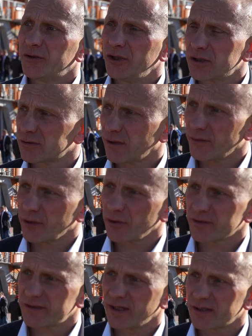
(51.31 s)
tyle
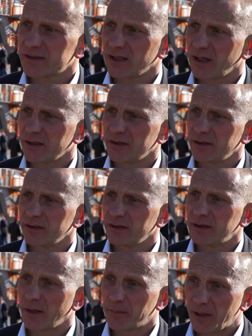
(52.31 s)
zostawionego serca
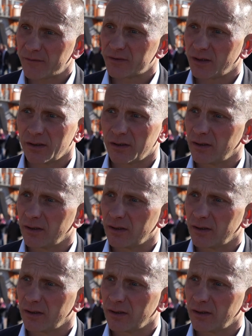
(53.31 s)
i, i naprawdę